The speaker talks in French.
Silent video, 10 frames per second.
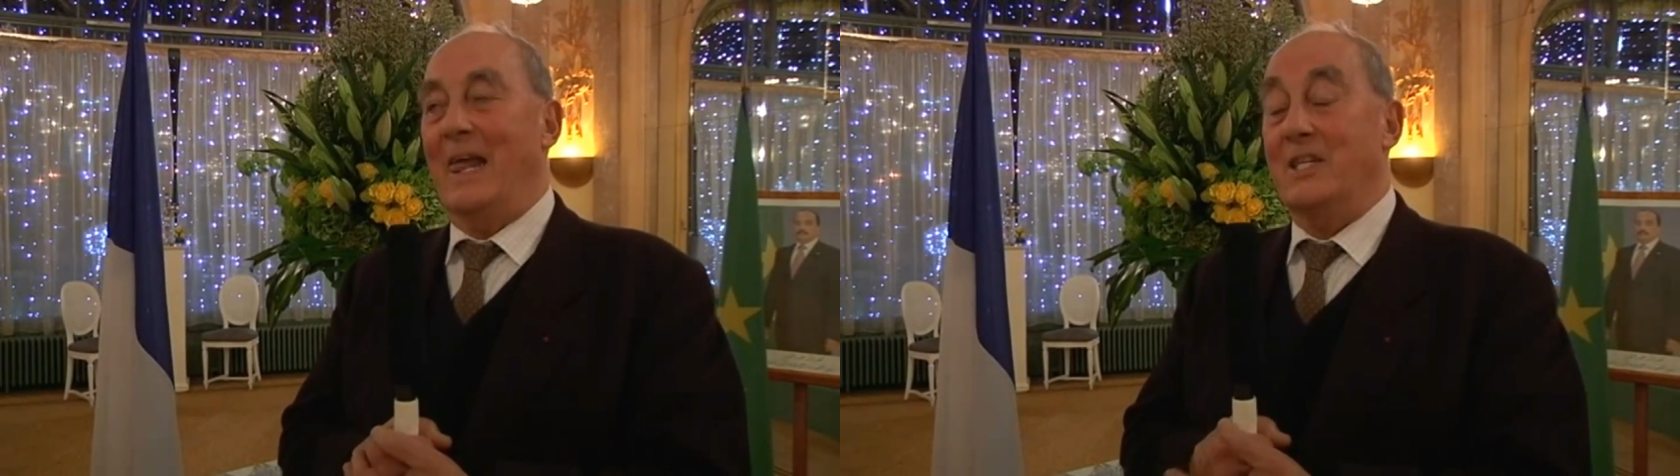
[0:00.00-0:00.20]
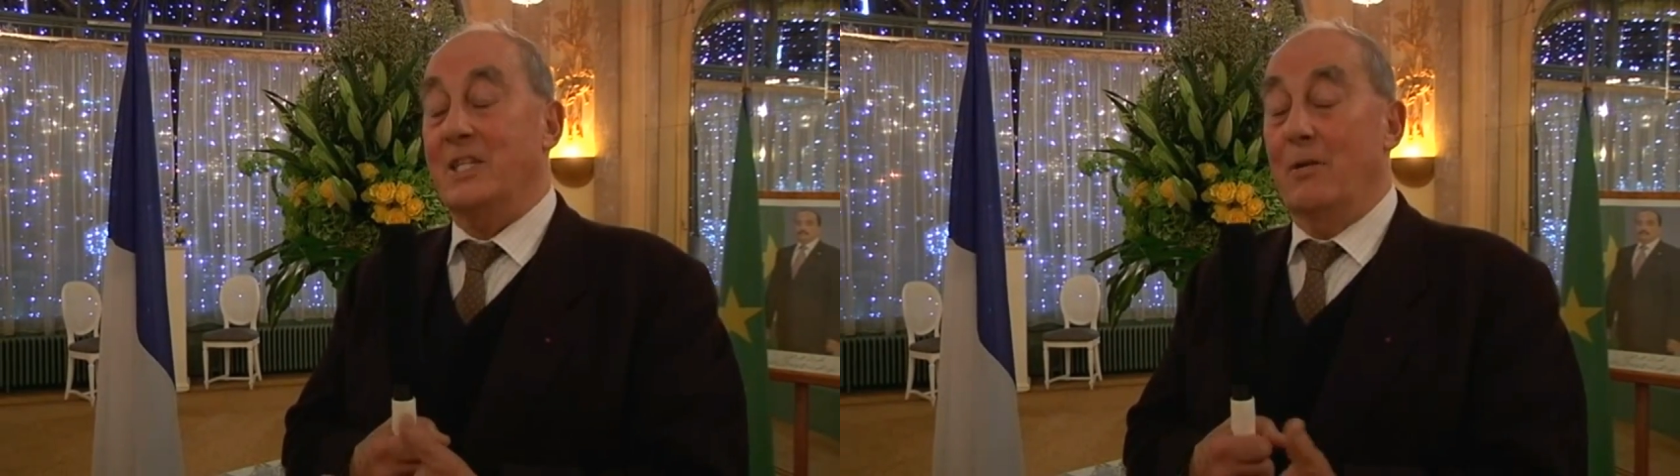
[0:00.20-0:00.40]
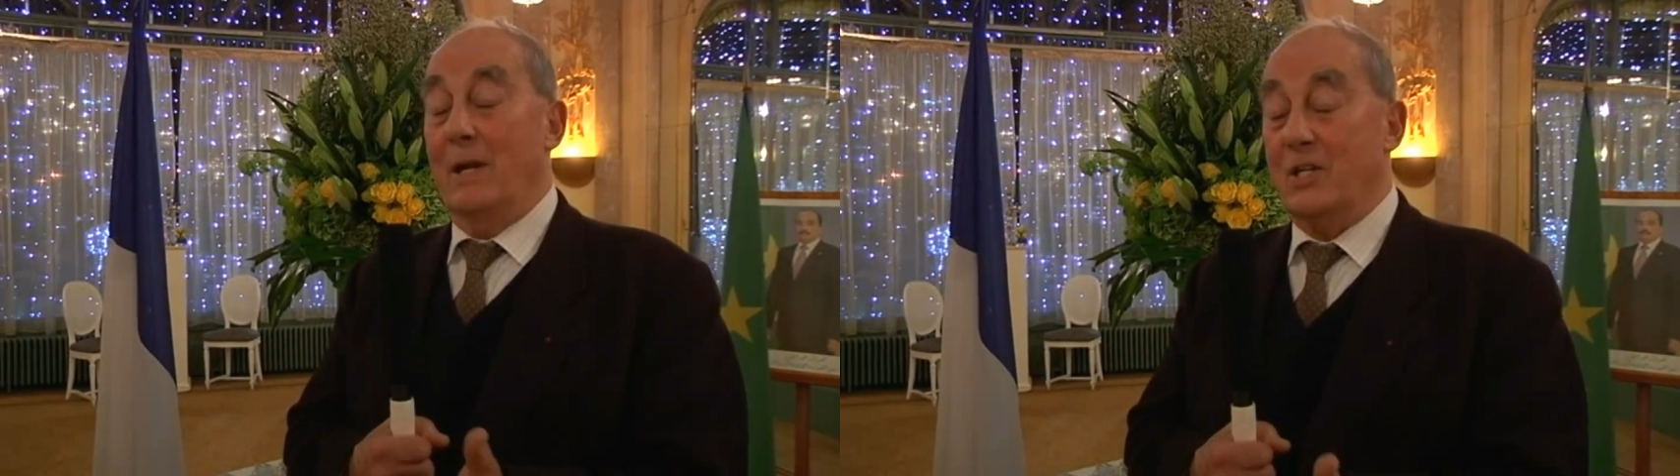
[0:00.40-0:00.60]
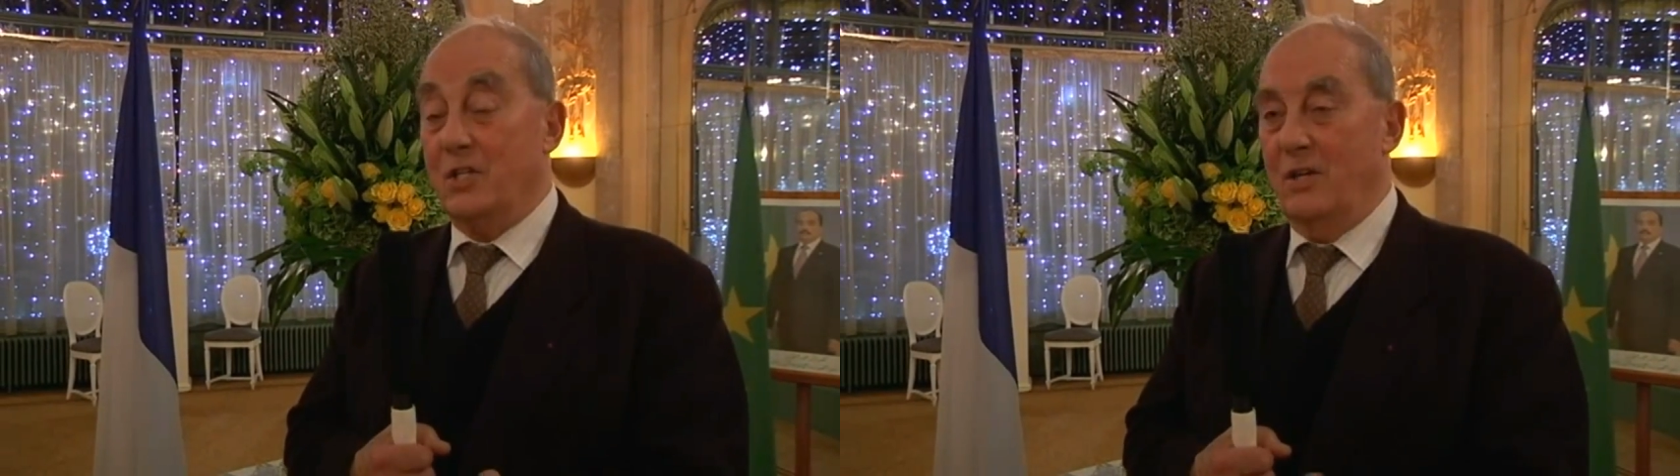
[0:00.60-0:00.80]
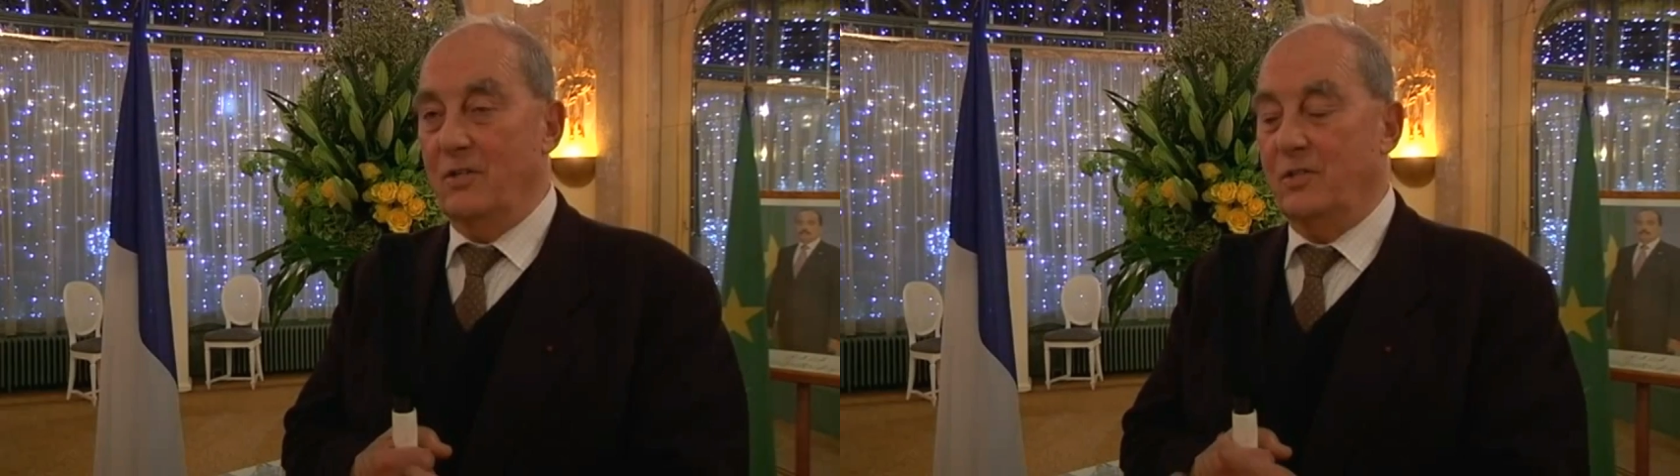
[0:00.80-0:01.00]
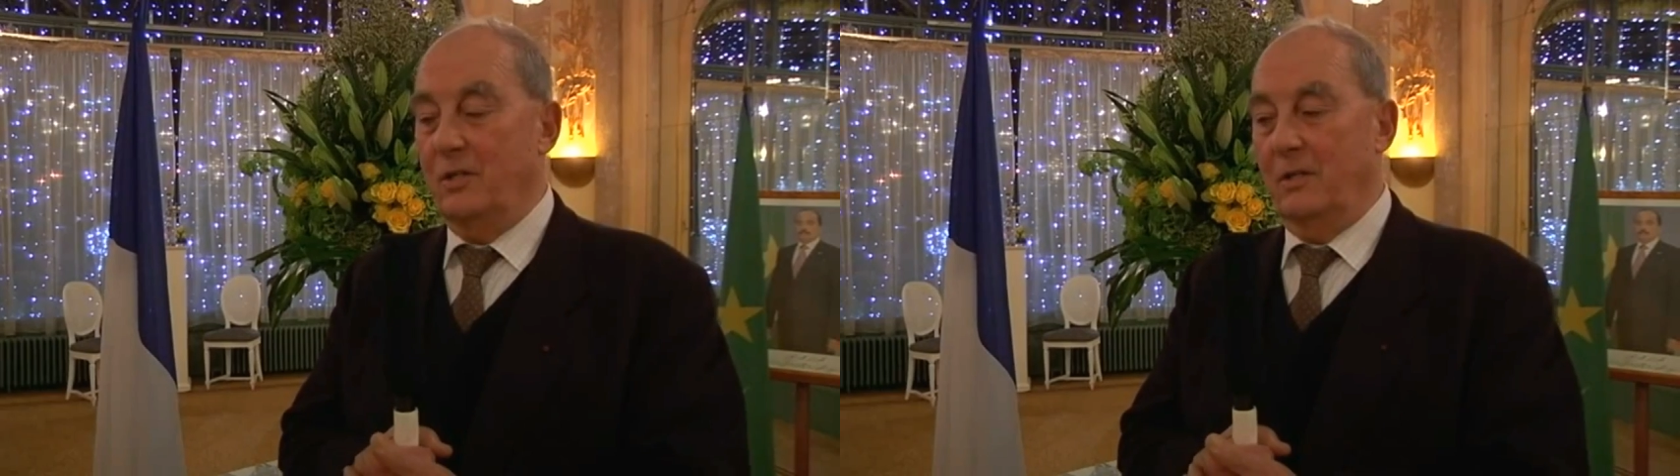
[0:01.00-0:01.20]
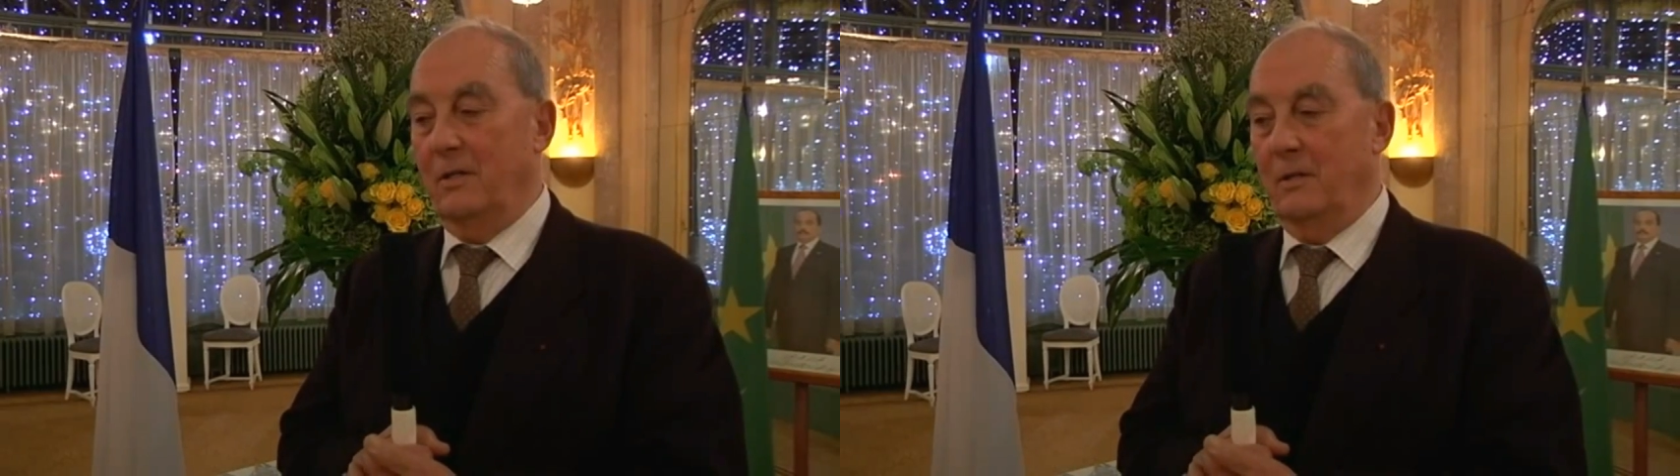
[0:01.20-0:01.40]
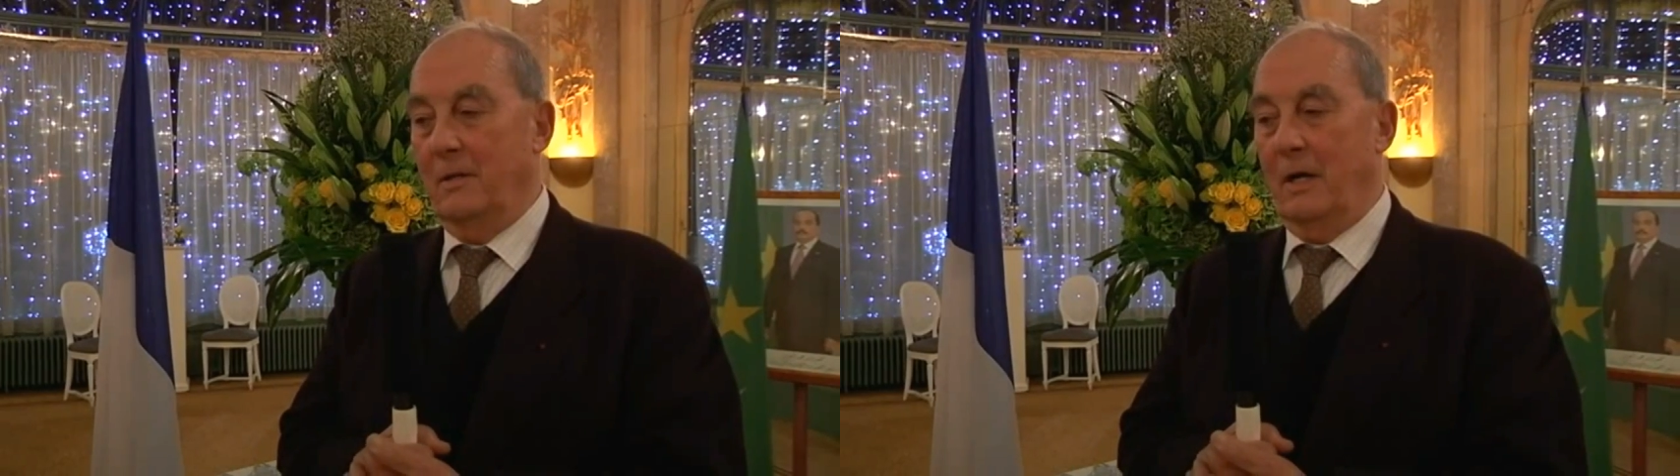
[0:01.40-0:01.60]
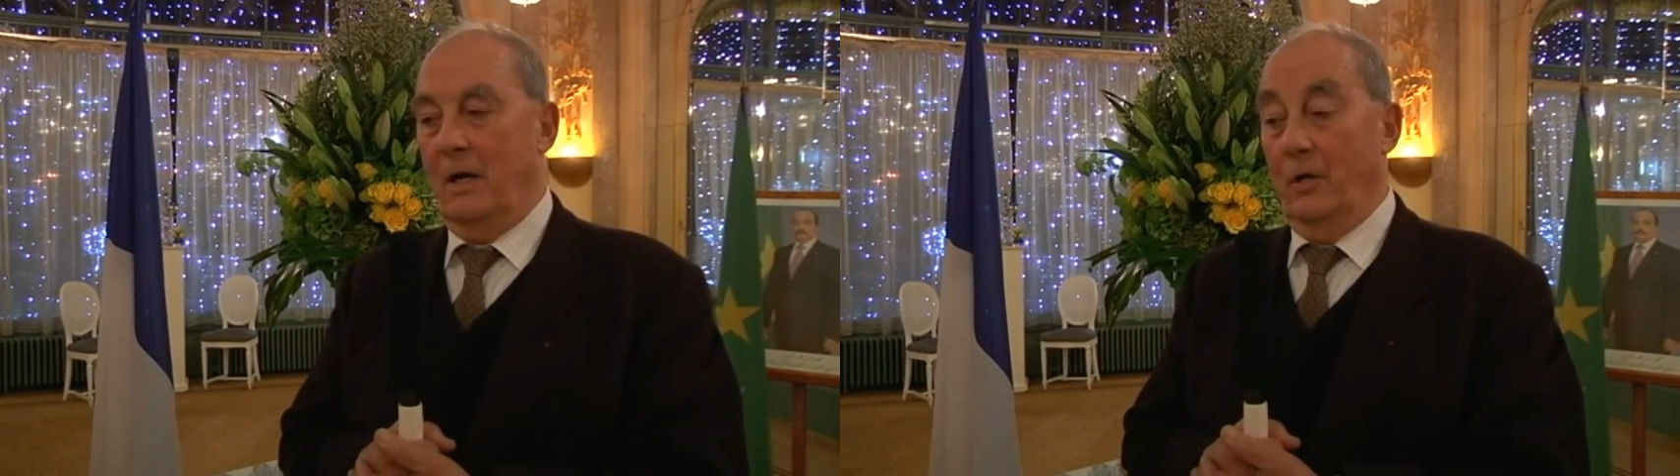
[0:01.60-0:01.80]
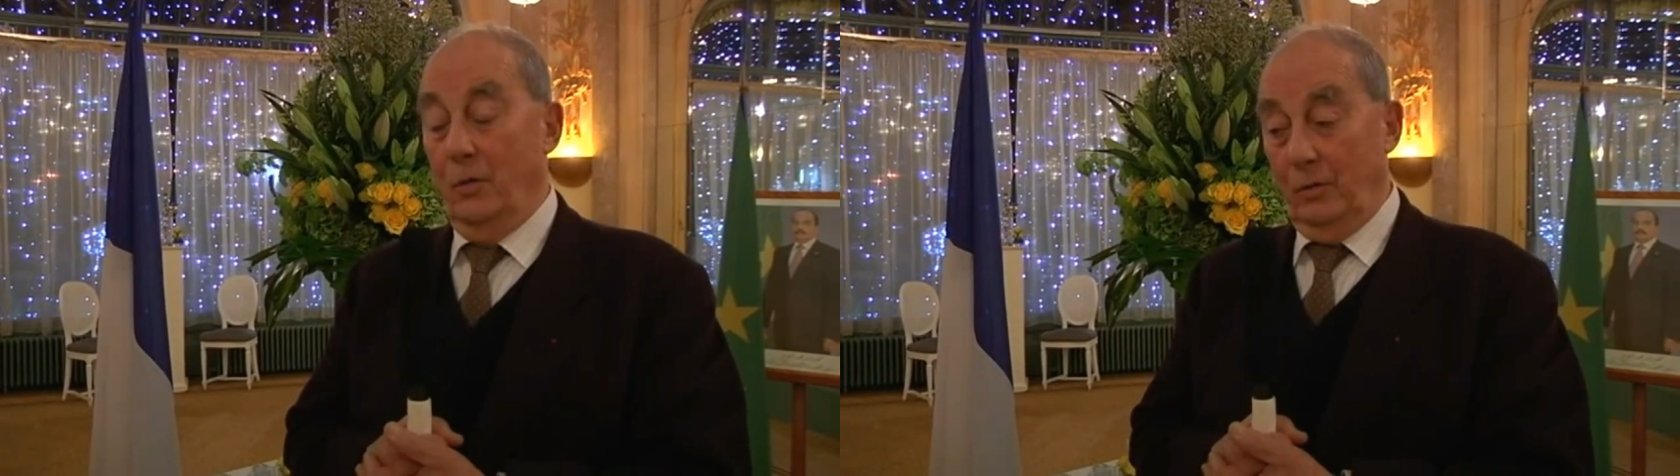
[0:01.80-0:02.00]
J'ai eu la chance, de,
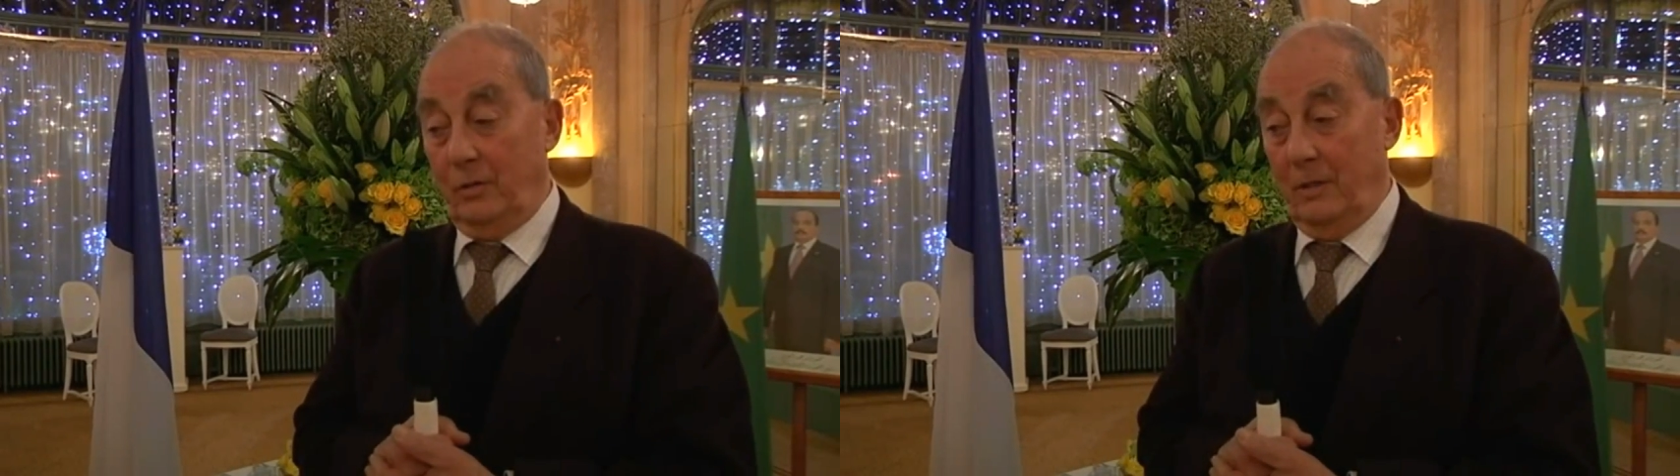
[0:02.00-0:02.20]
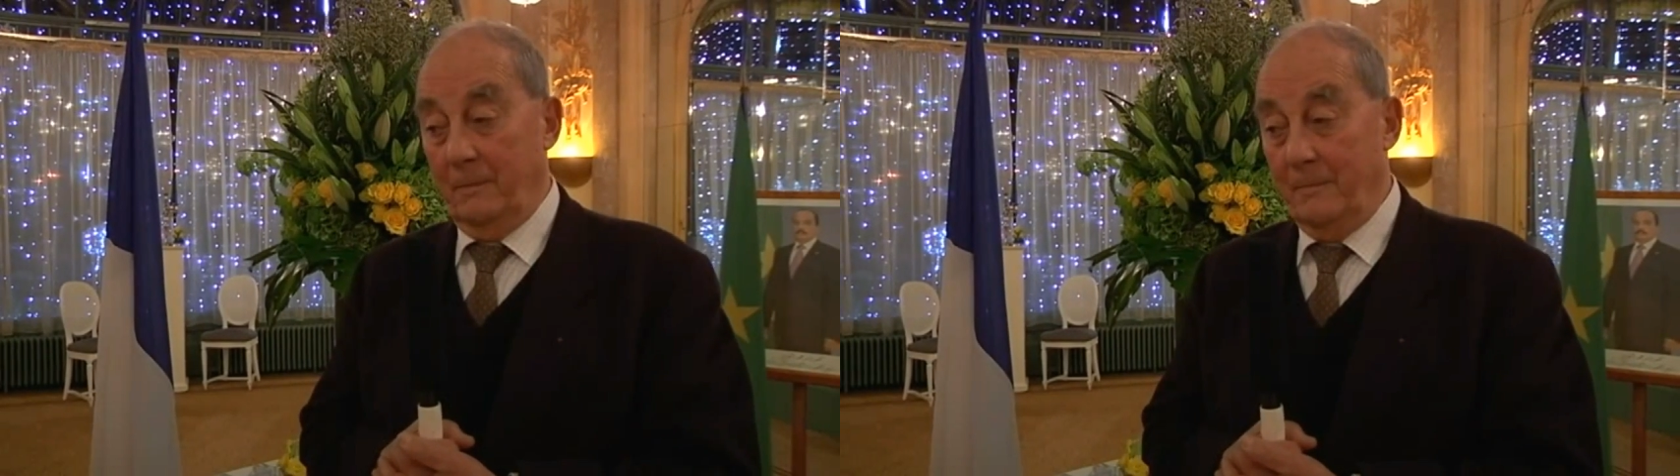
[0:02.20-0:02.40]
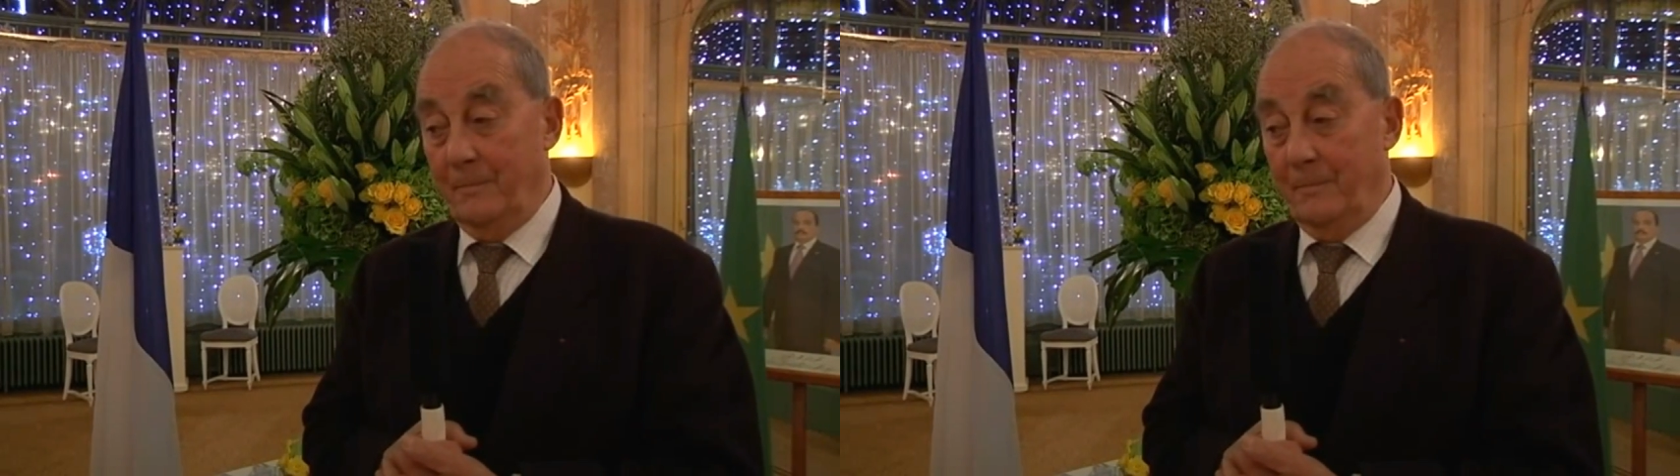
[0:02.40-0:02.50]
en outre,